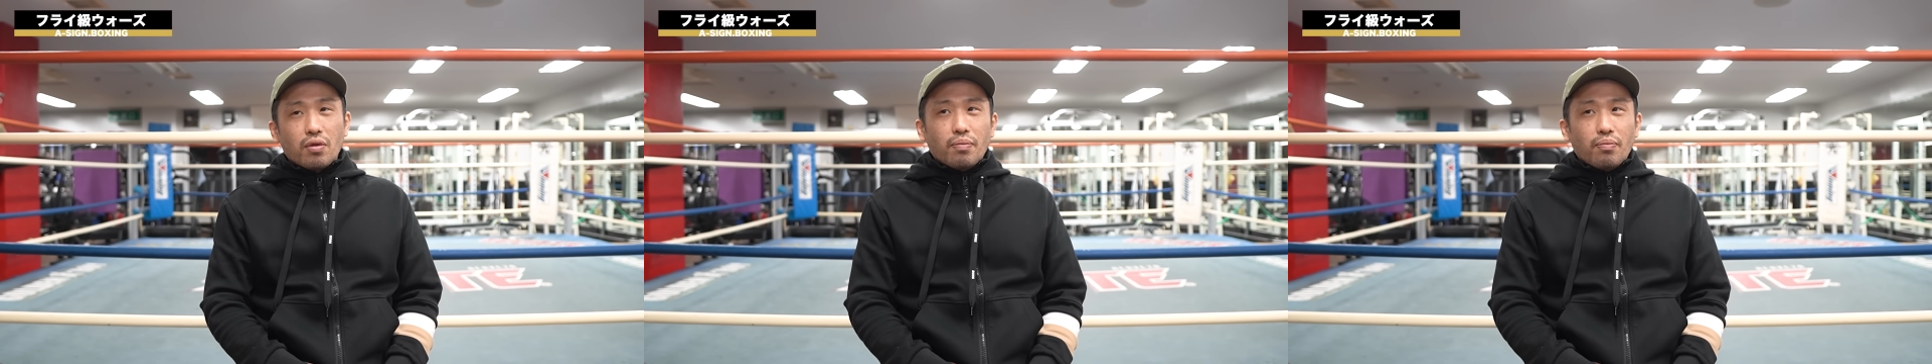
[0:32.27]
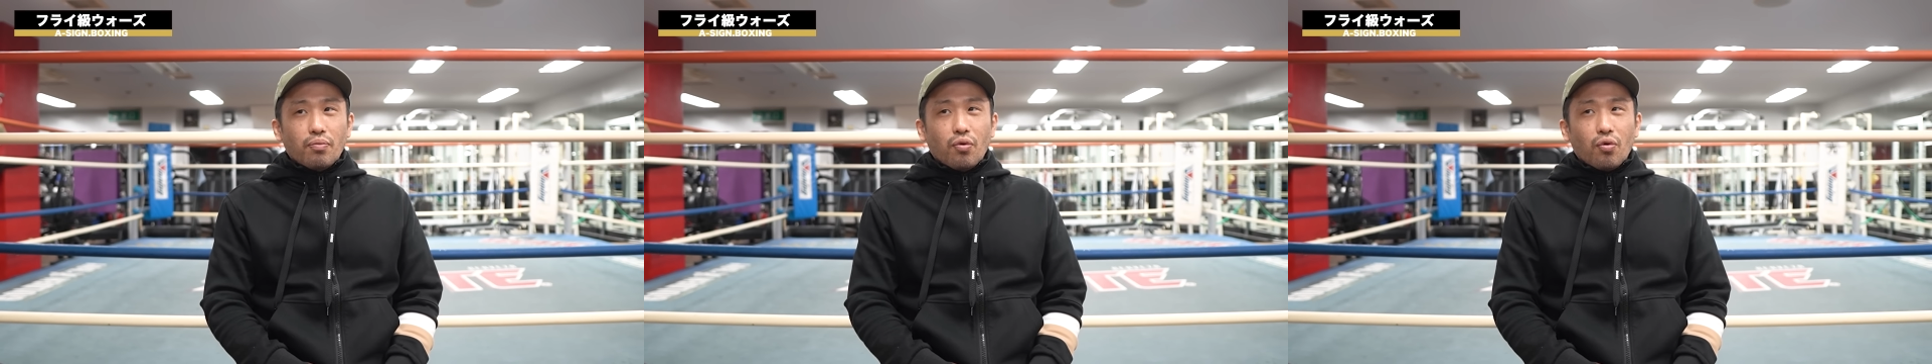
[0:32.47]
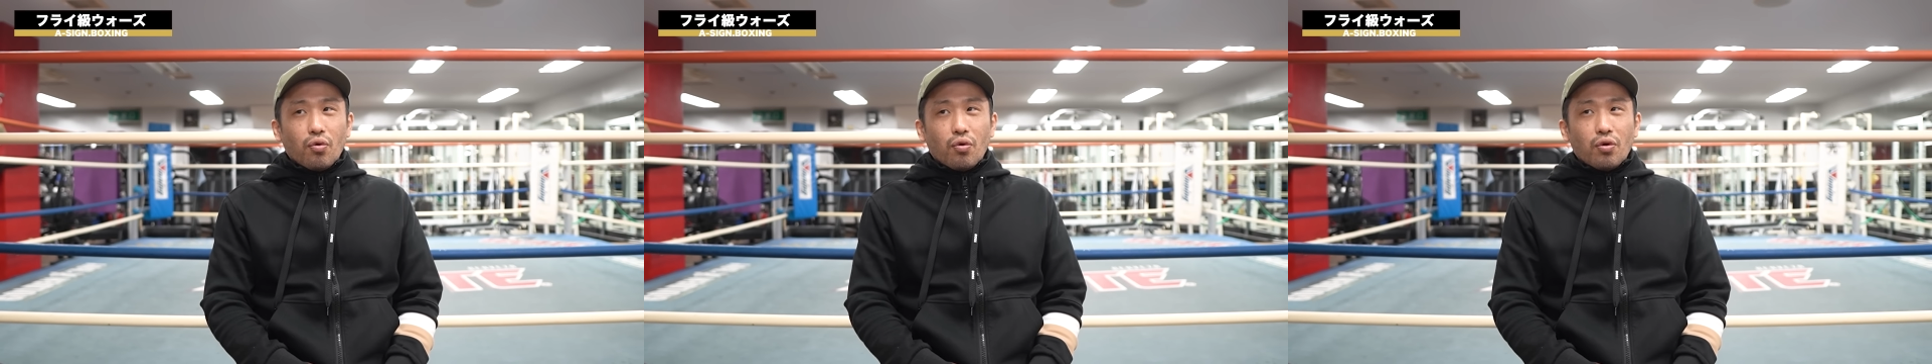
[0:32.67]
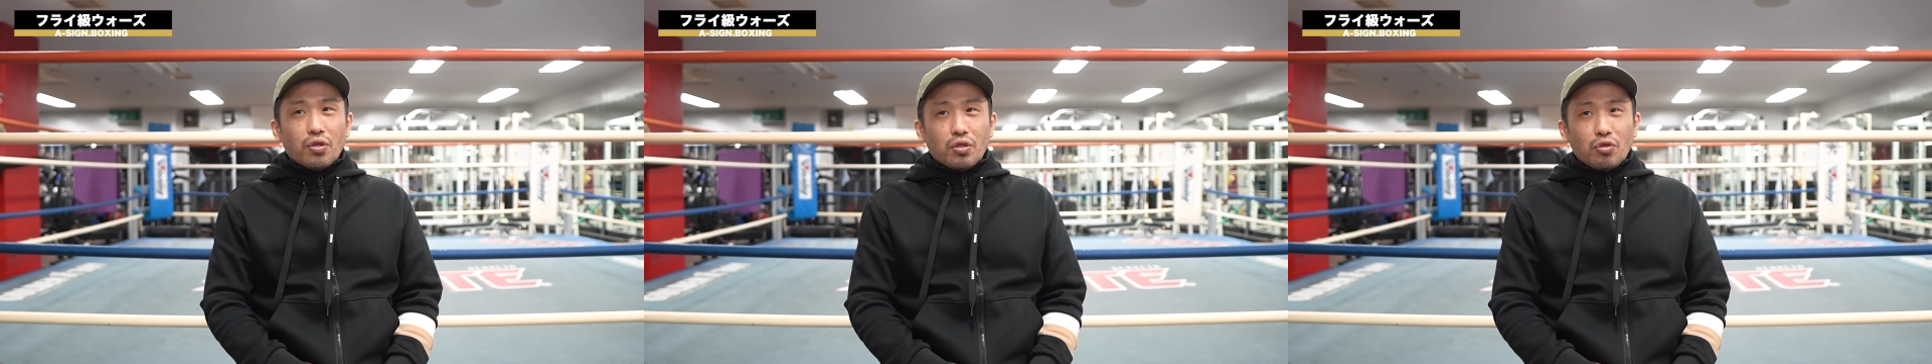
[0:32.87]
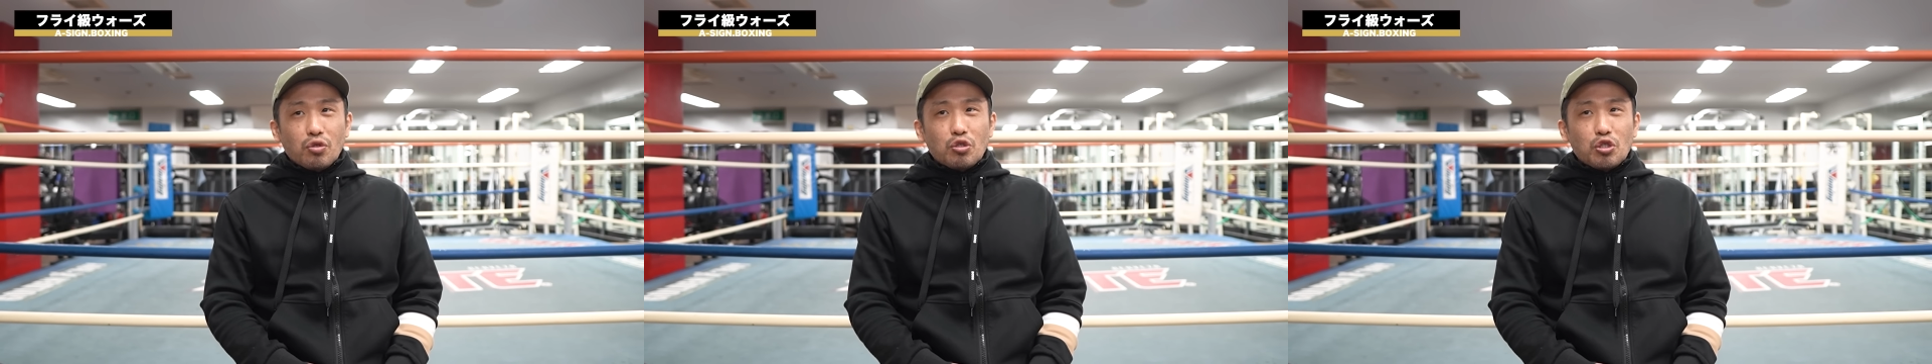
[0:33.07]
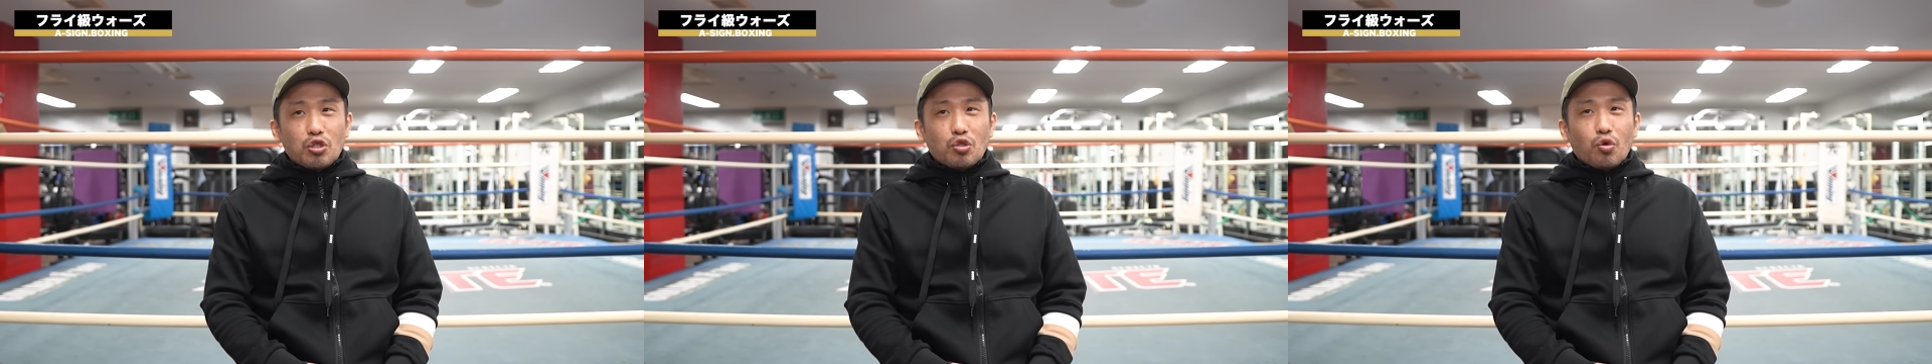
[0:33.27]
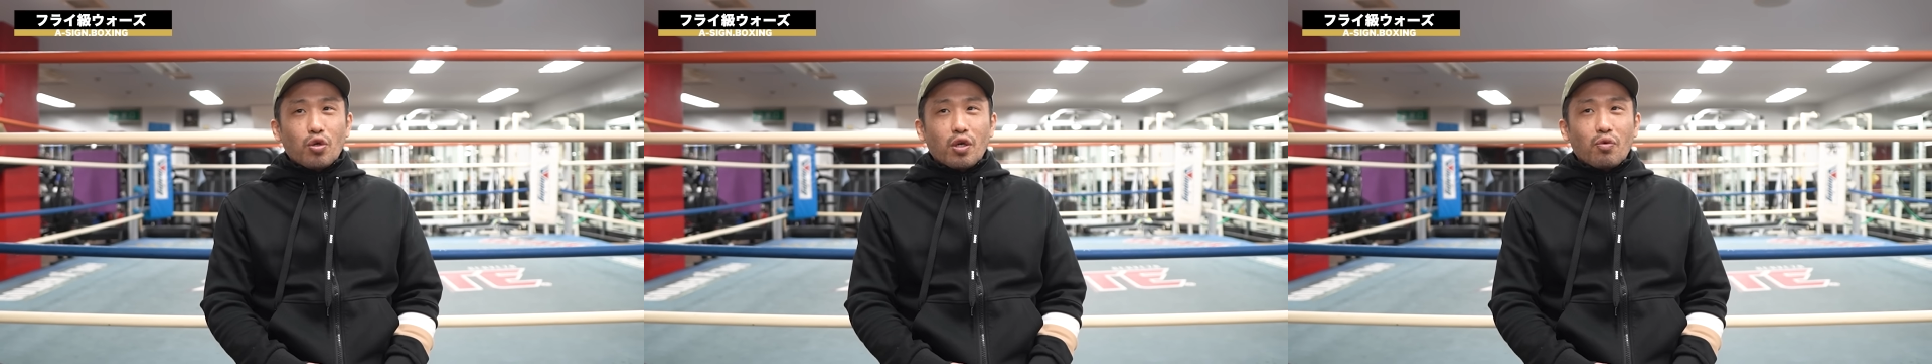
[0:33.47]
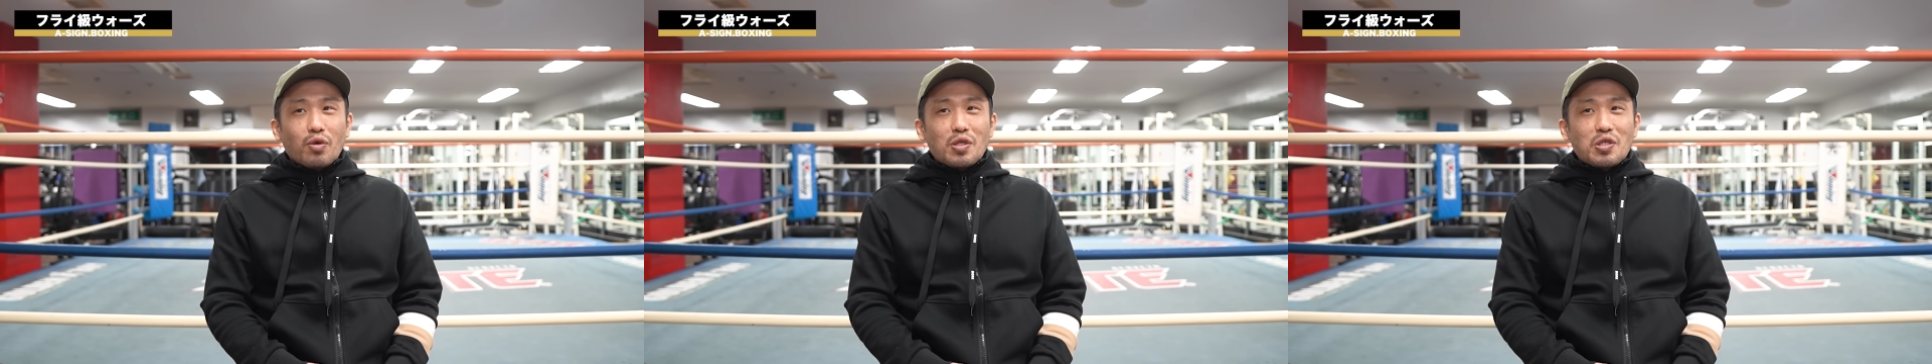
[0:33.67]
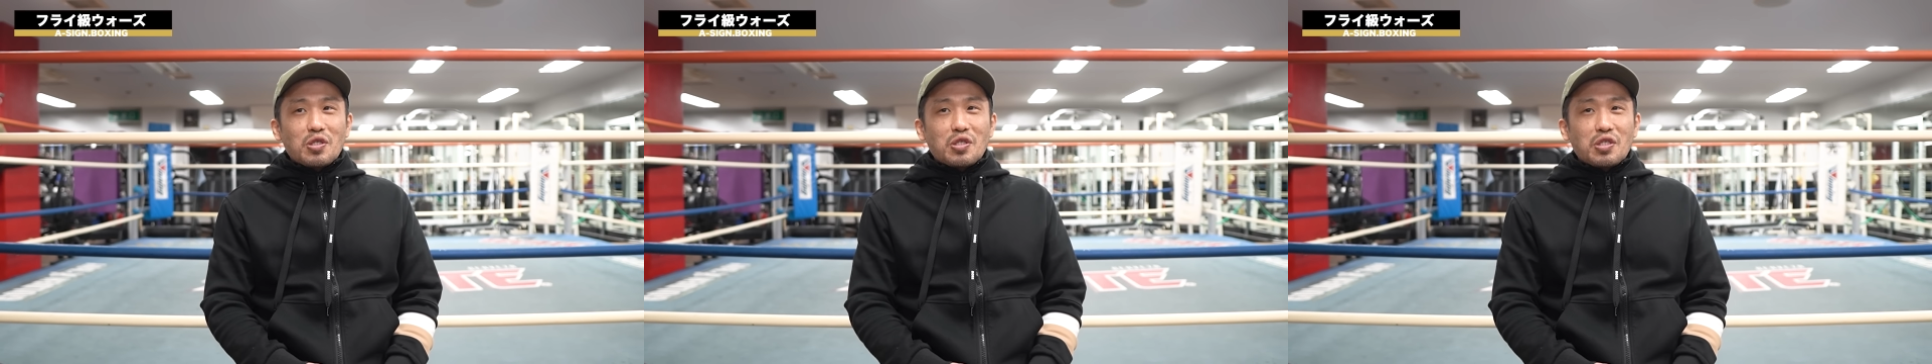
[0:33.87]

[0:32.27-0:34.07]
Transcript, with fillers: もう本当に主導権は